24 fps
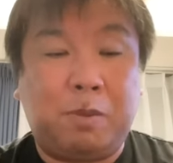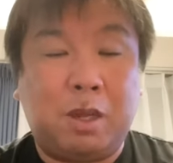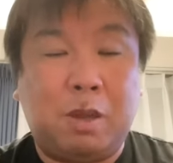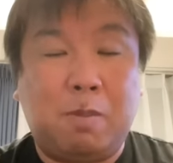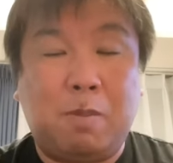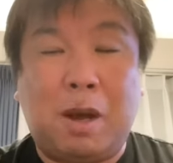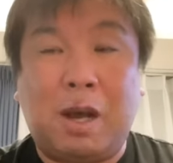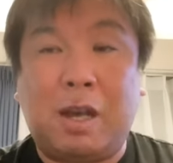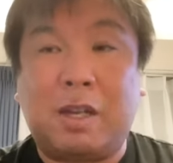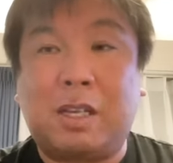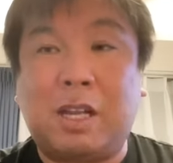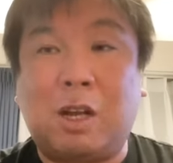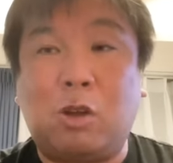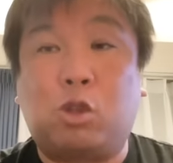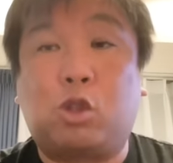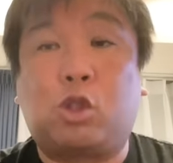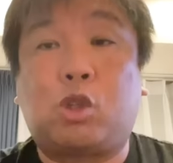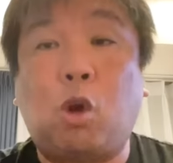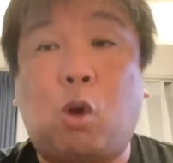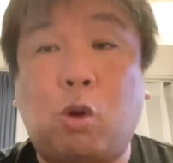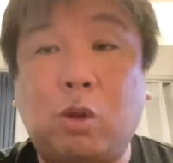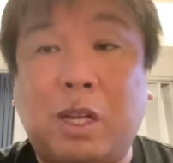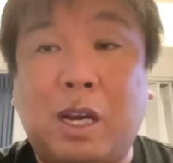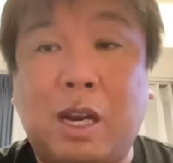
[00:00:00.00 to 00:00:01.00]
負けちゃう
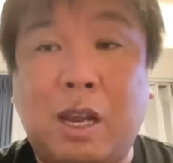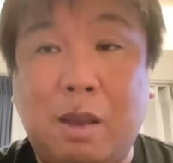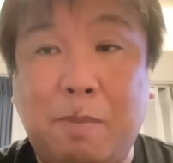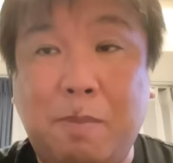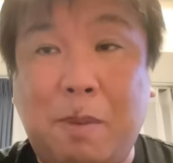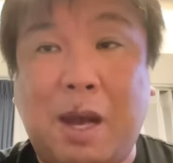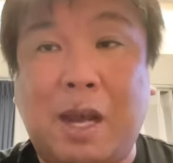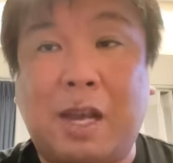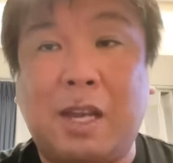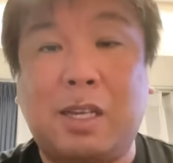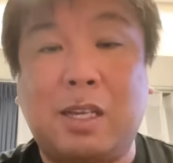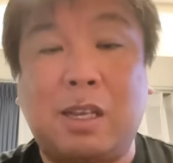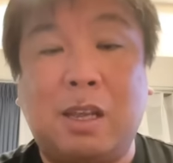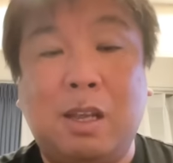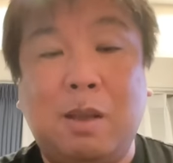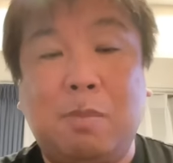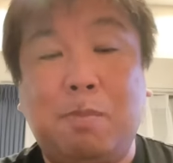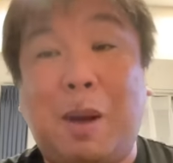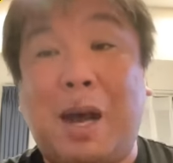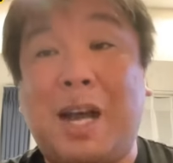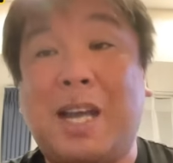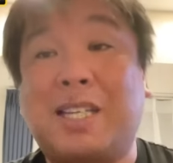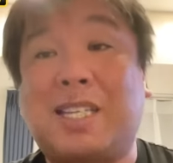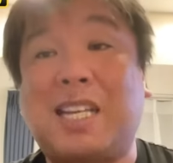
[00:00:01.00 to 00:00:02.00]
ぞだね、負
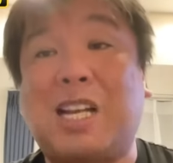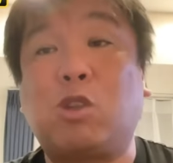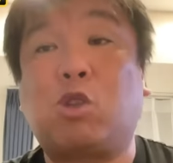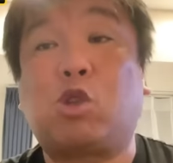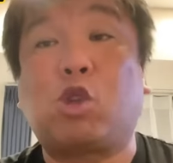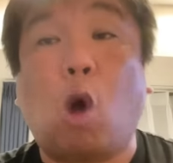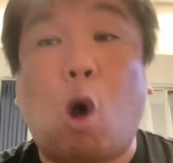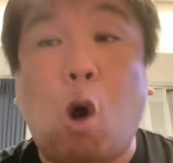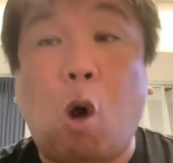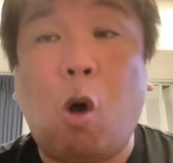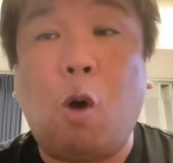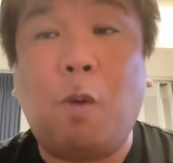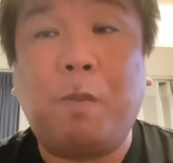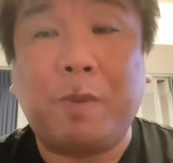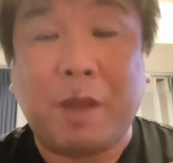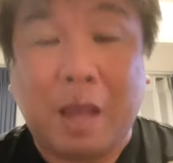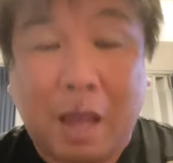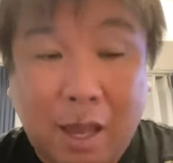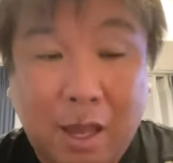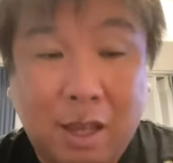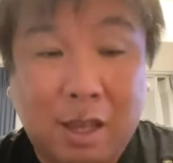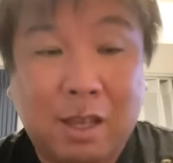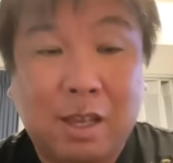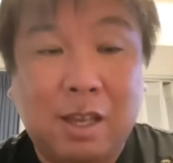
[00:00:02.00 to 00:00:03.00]
け、負けちゃうぞ
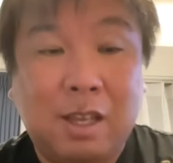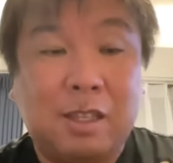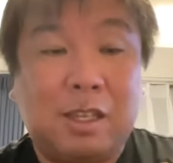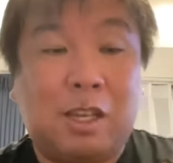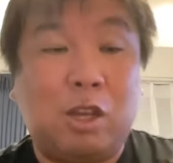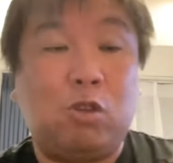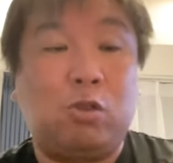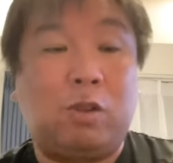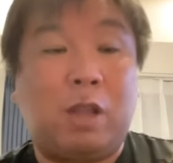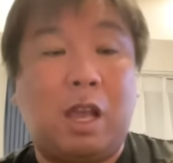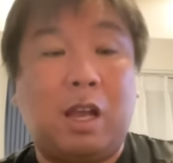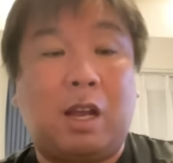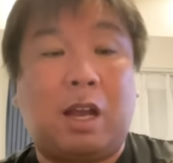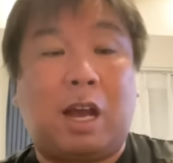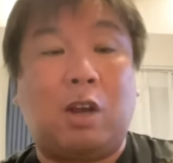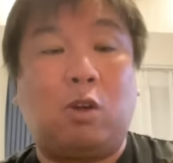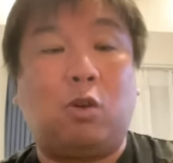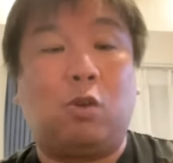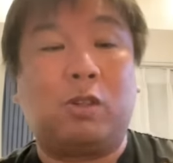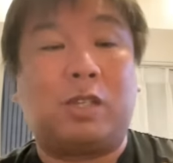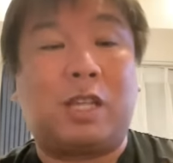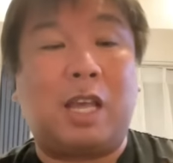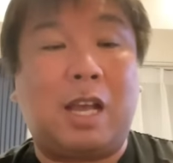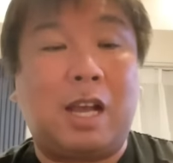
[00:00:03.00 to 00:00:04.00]
ね、っていうね、可
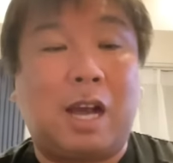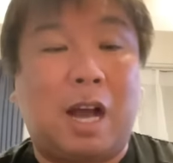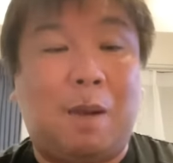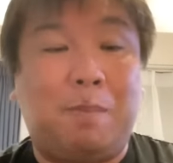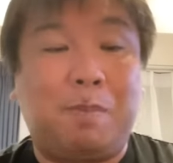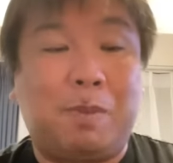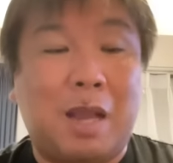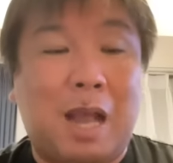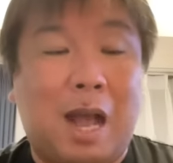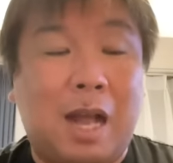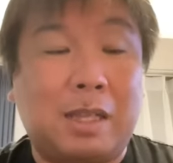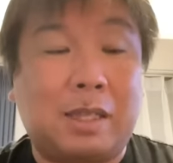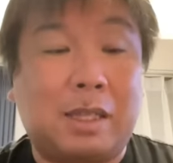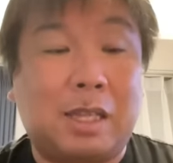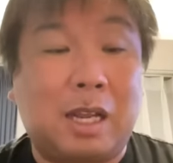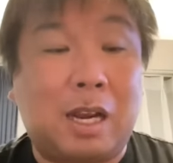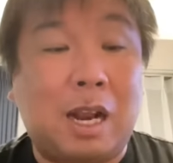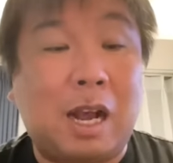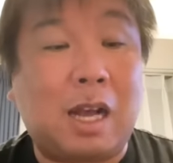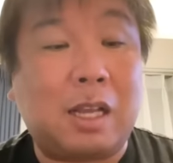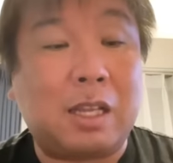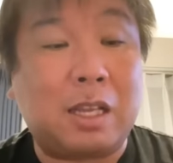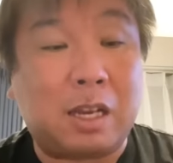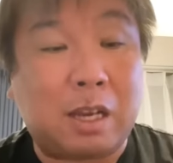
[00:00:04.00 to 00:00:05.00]
能性があった
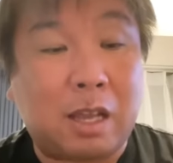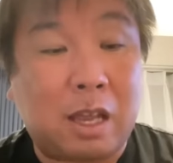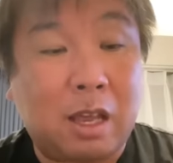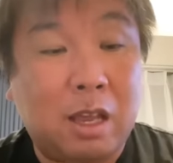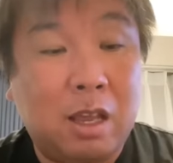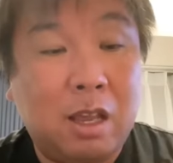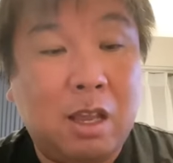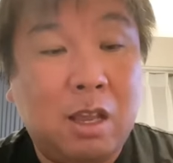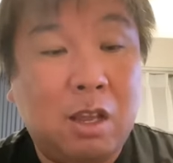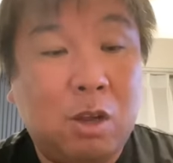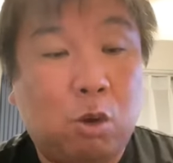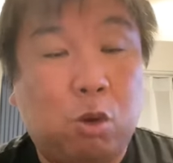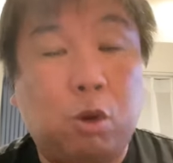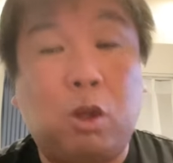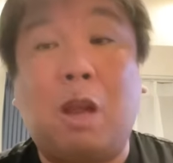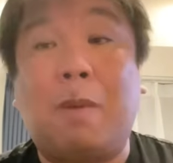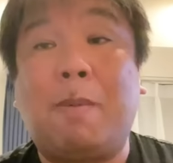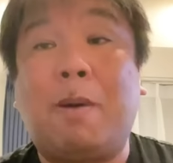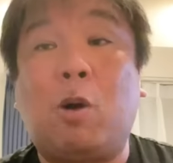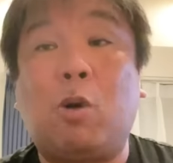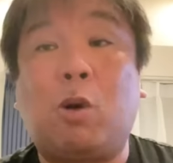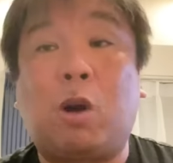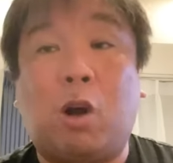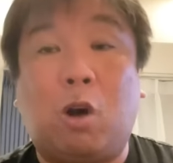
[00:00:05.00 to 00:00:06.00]
中でね、この
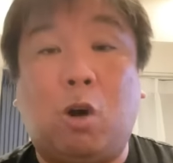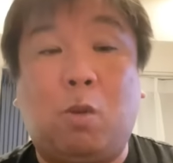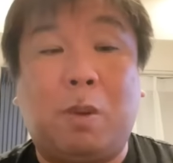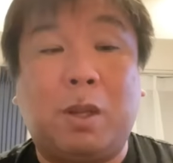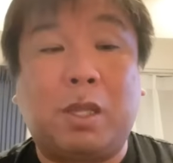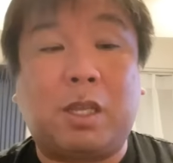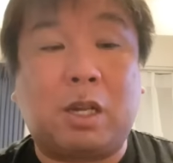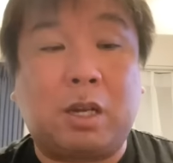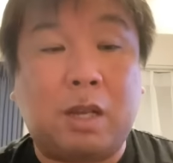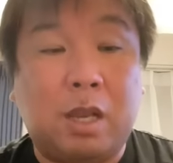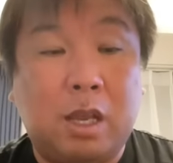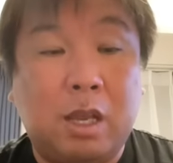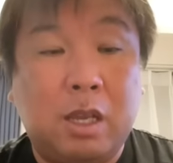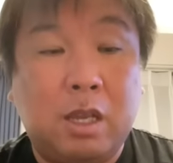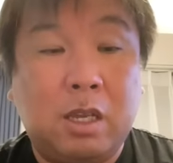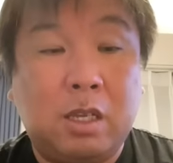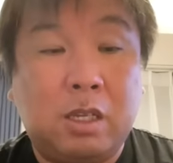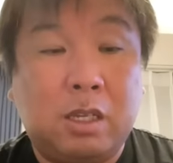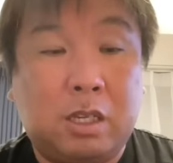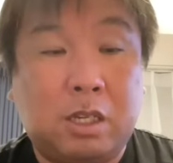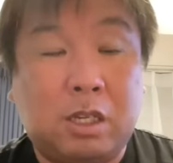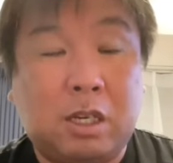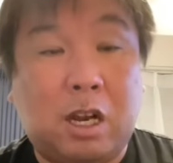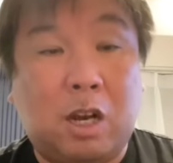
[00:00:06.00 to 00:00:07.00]
山岡をまたね、
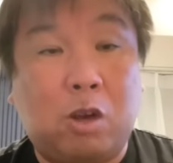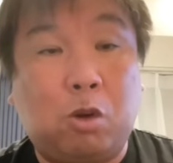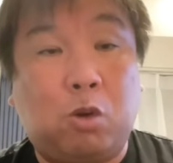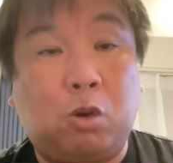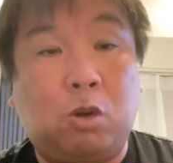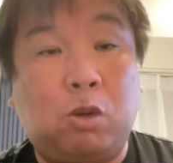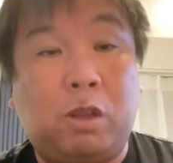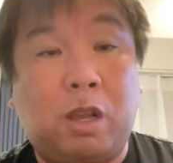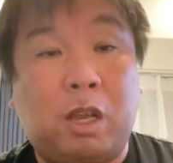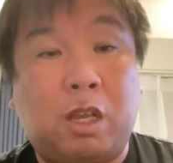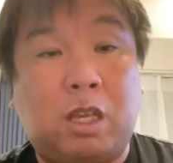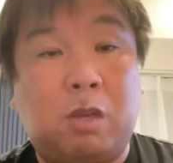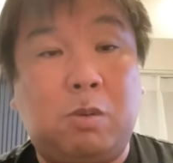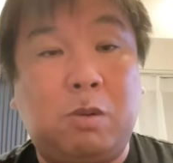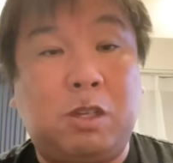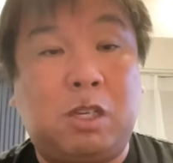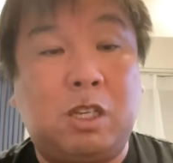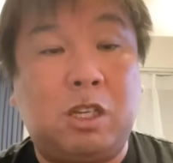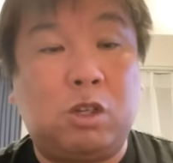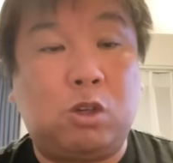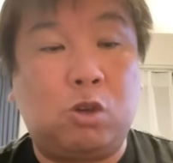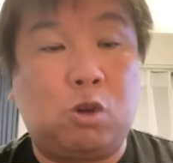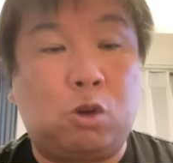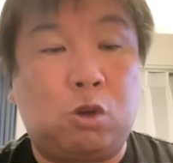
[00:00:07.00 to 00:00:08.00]
しっかりこのね、厳
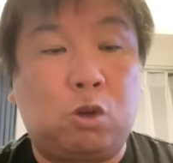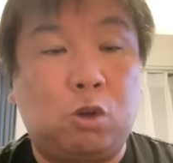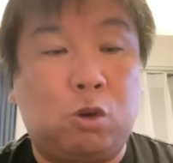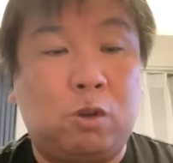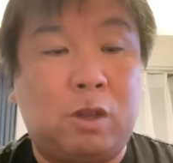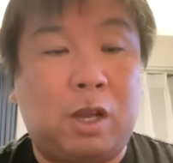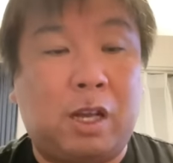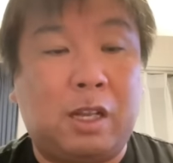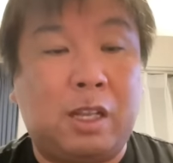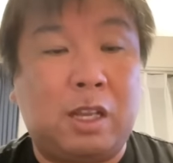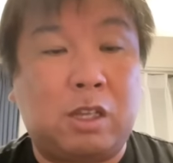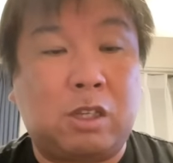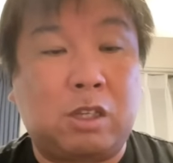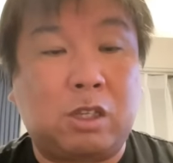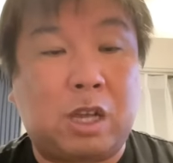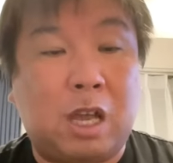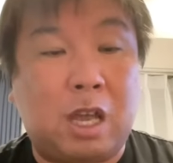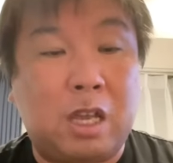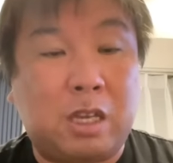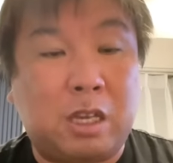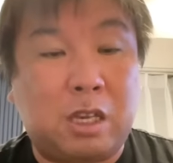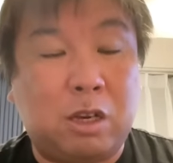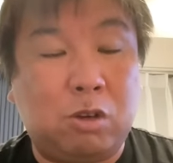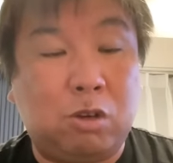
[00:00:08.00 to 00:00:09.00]
しい状況の中で
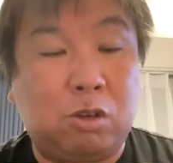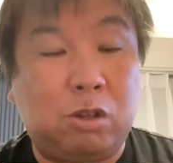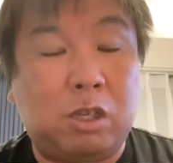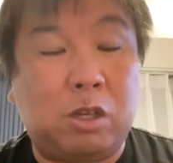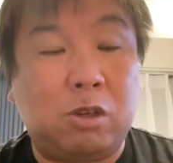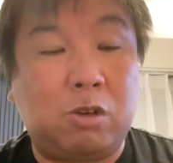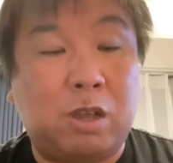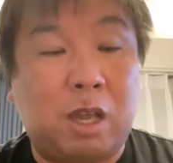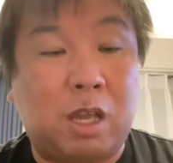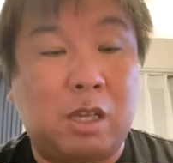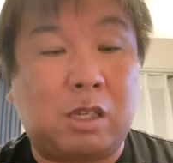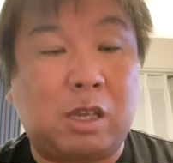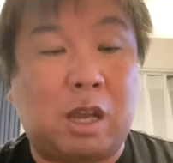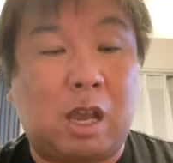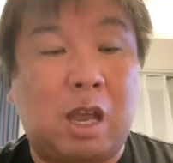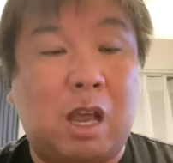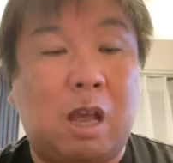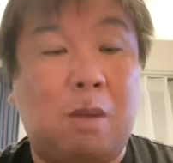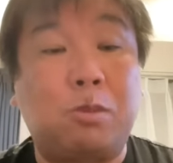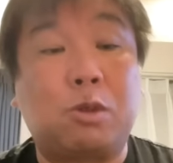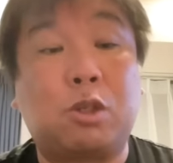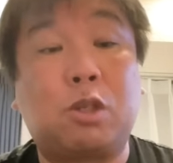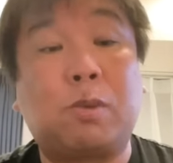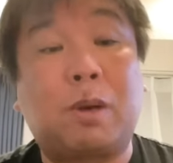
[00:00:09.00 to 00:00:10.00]
使い切るっていうね、采
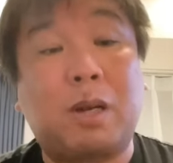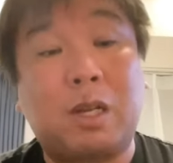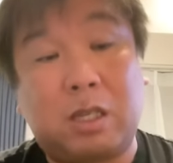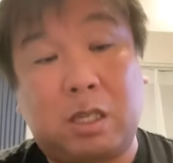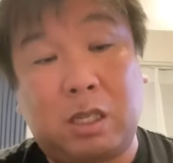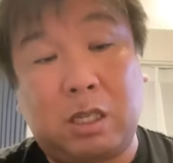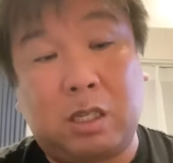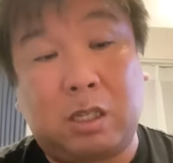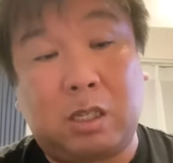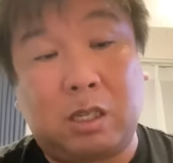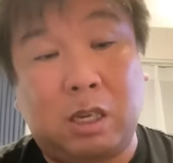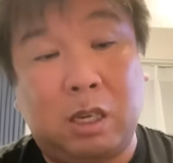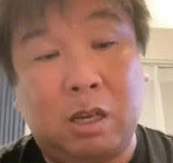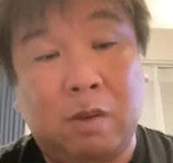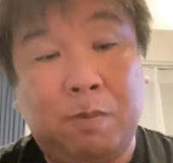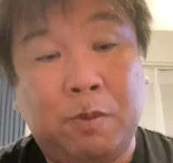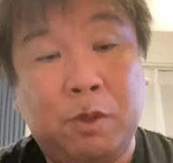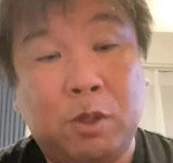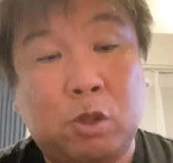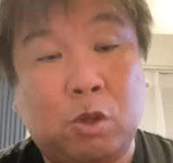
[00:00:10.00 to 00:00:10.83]
配も素晴らしいし、